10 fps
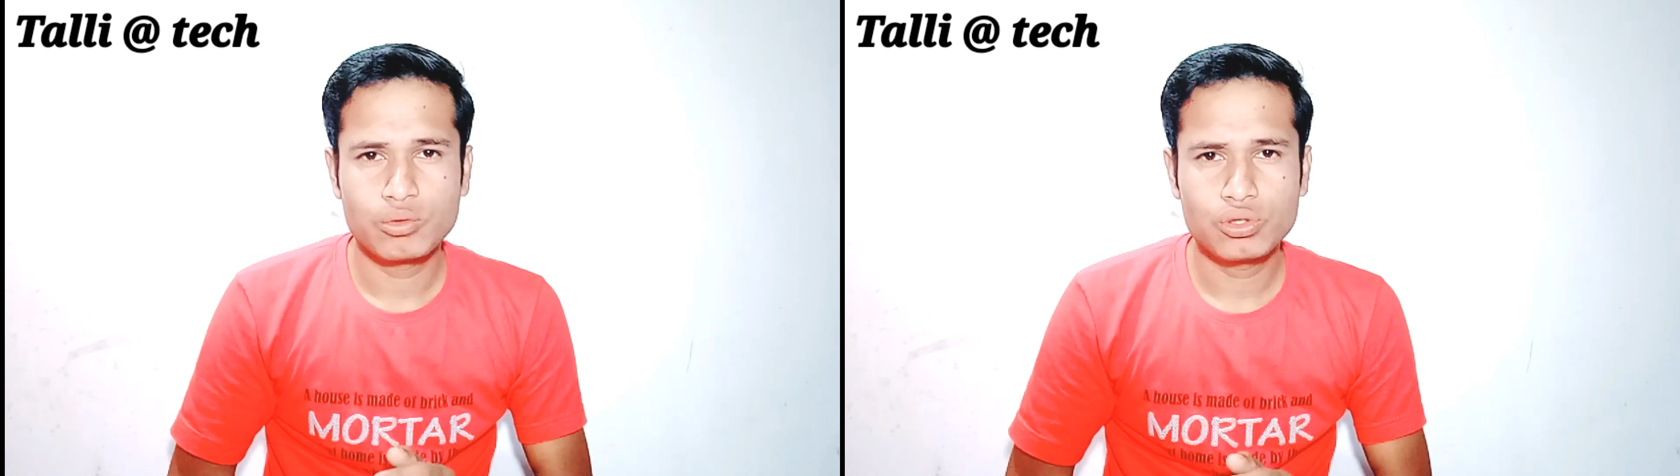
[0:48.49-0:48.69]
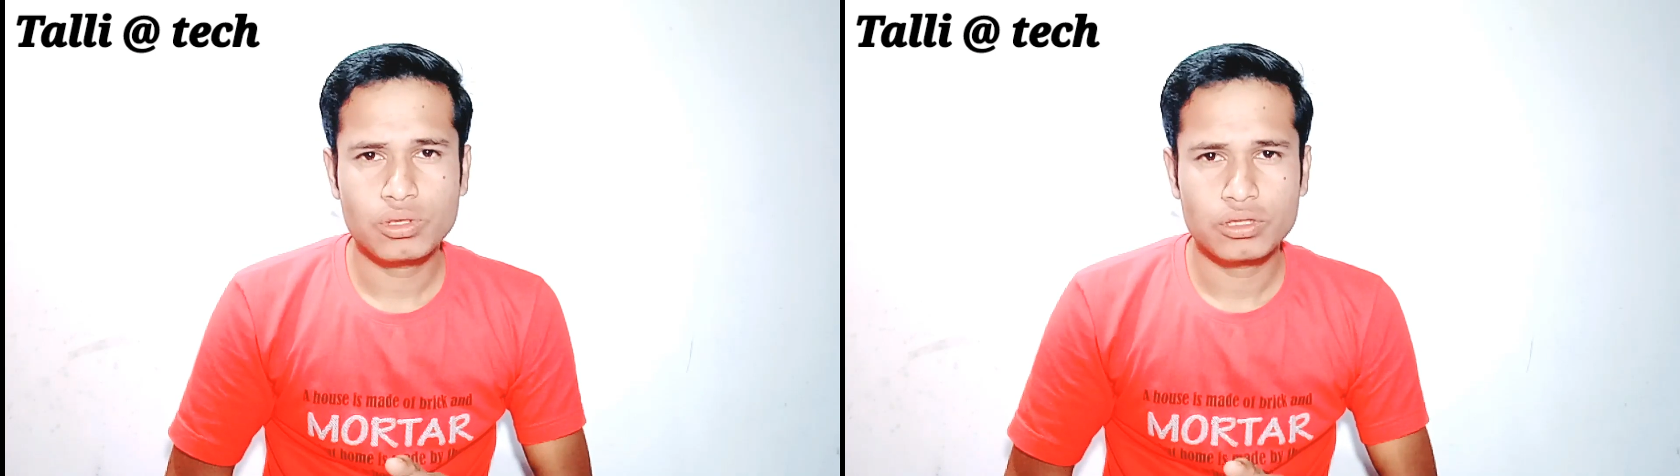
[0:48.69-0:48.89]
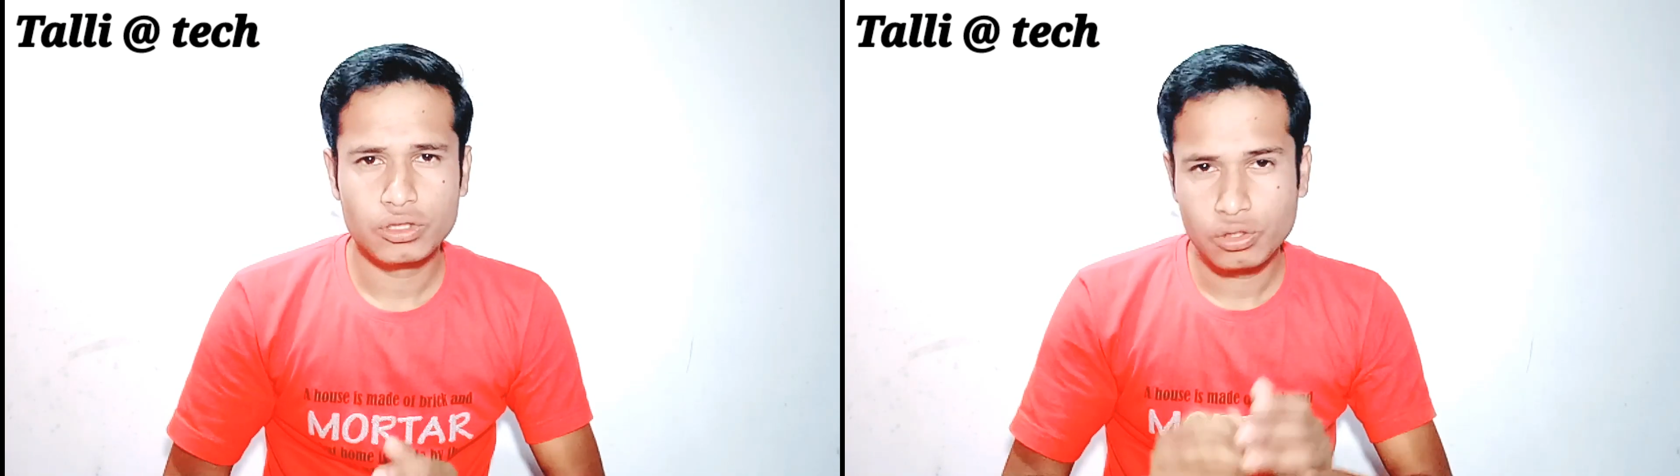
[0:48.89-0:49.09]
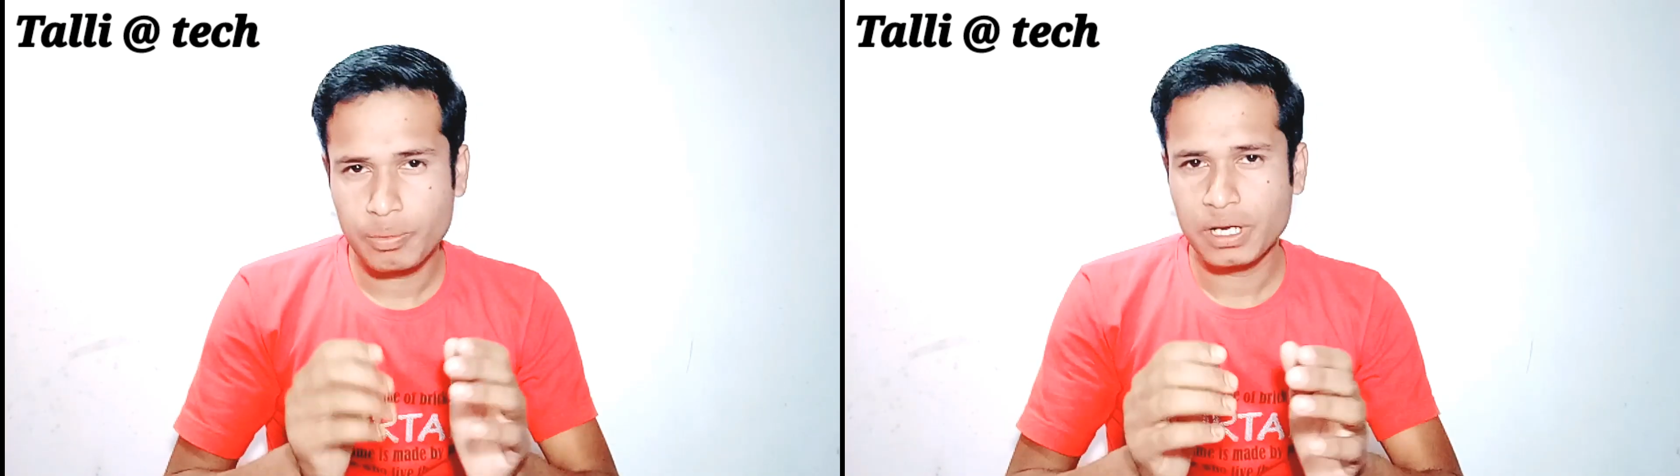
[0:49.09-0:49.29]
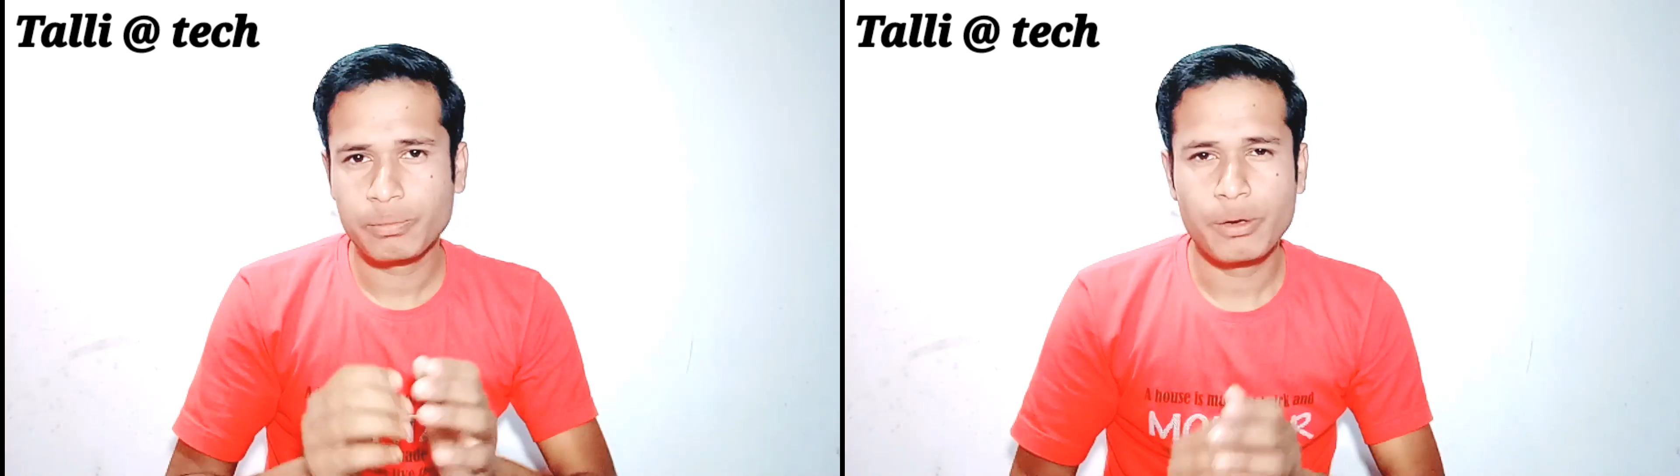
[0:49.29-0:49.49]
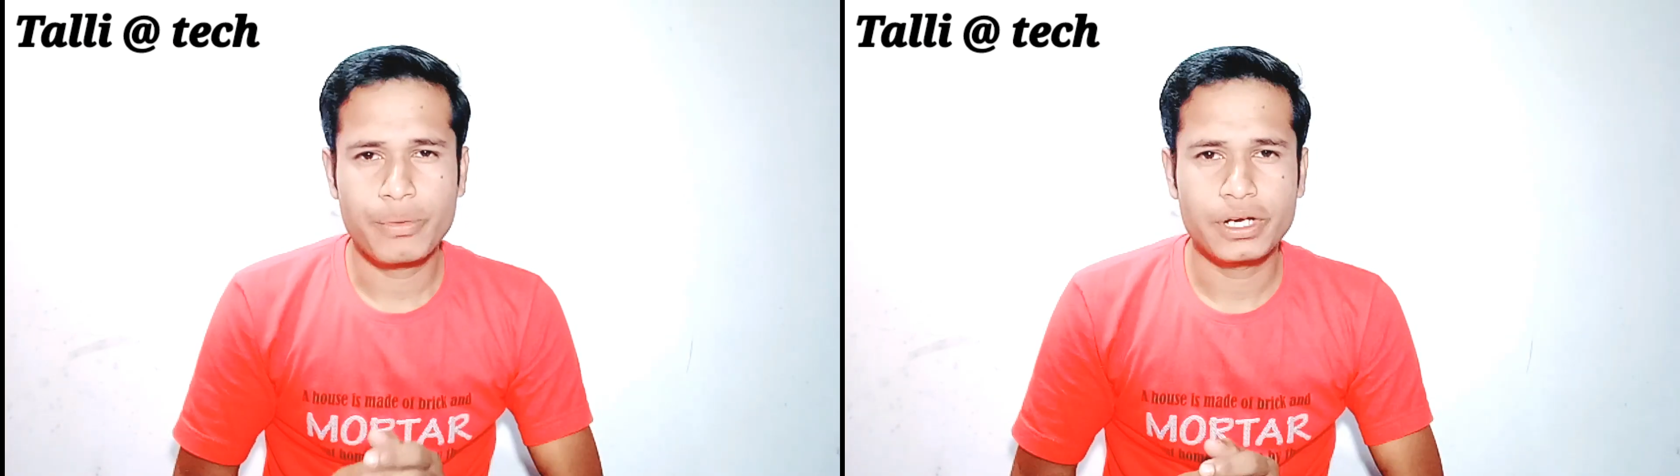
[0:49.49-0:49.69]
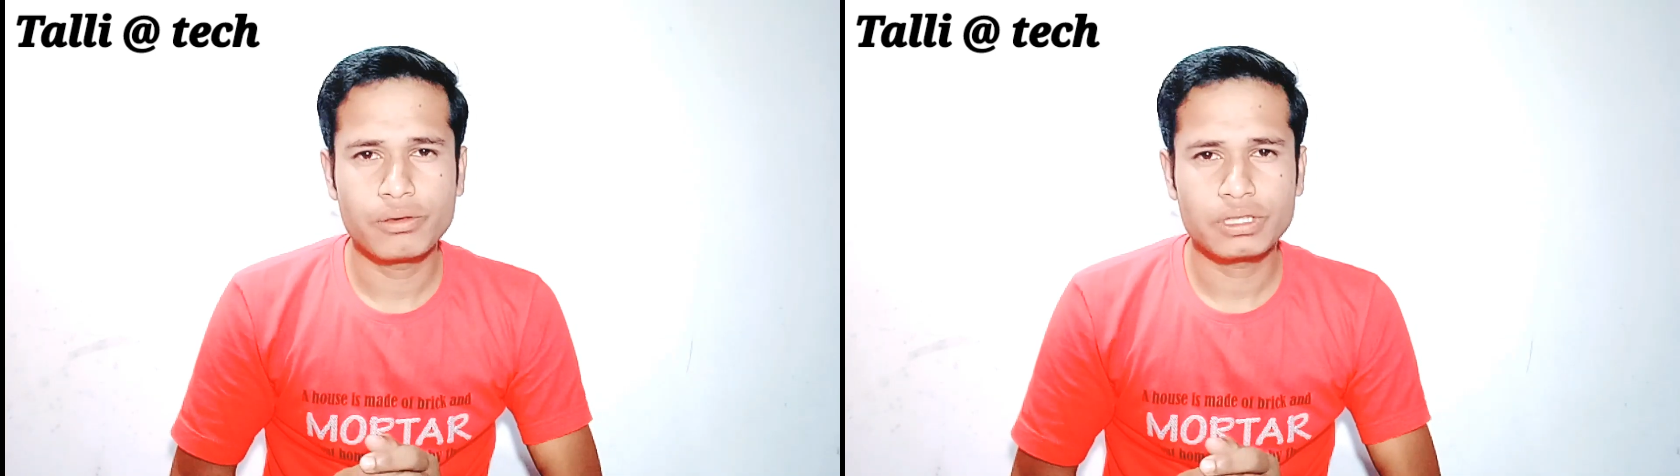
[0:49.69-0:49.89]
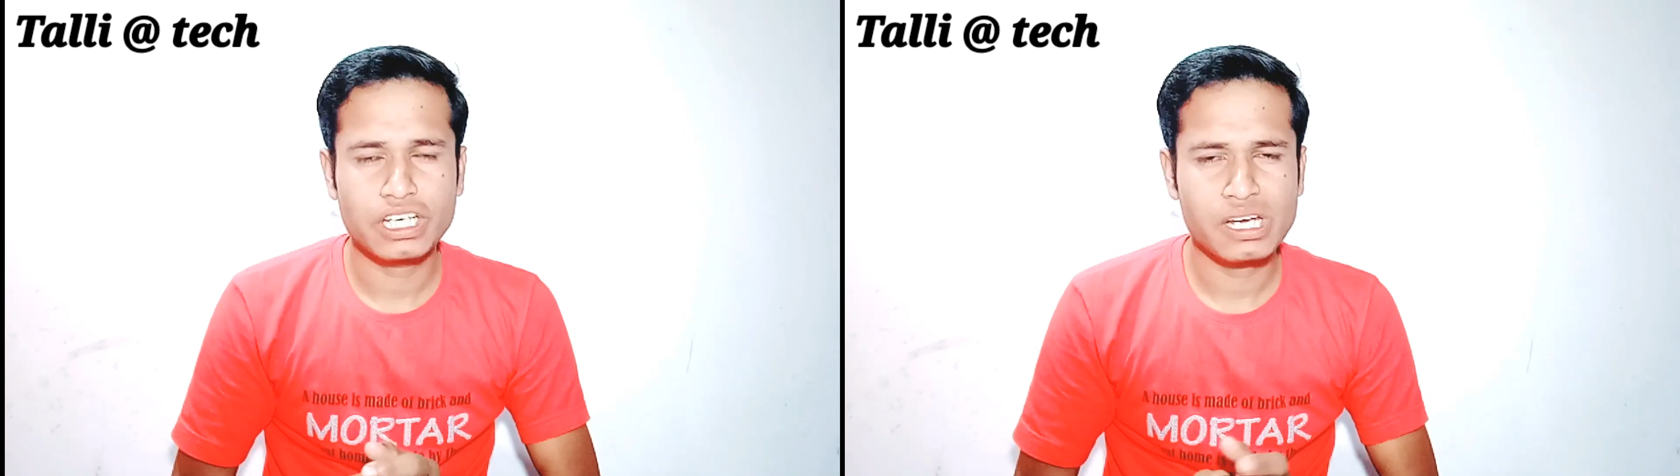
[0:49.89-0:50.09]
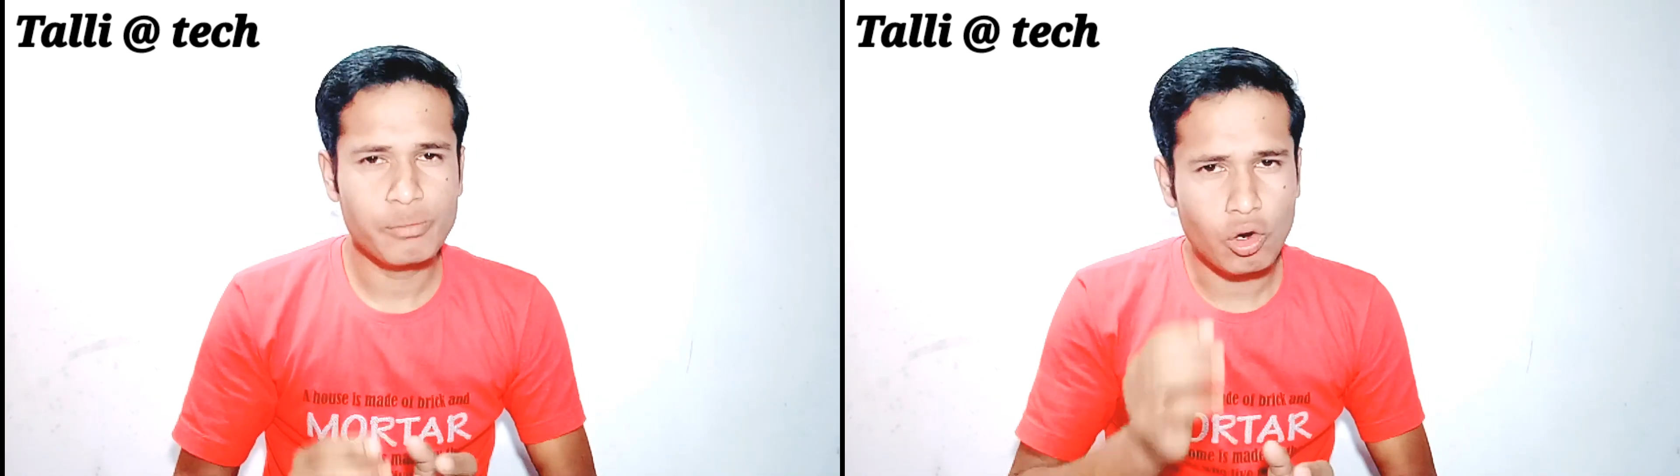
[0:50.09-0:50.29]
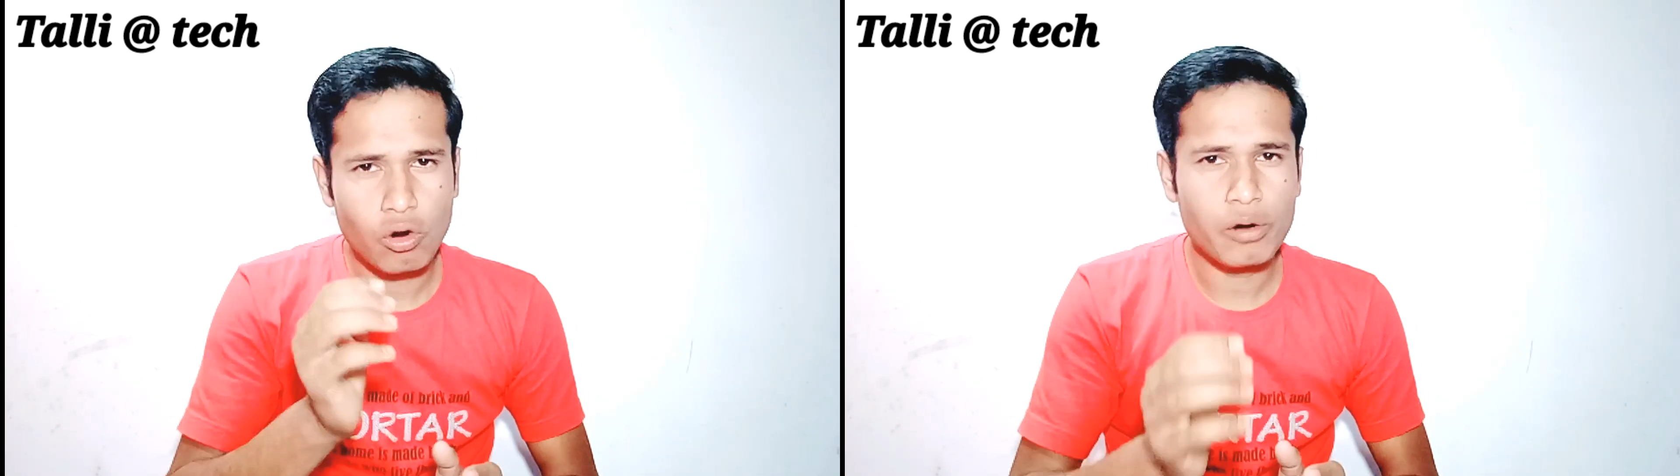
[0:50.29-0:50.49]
यूज कर दो तो फिर आपको वीडियो देखने में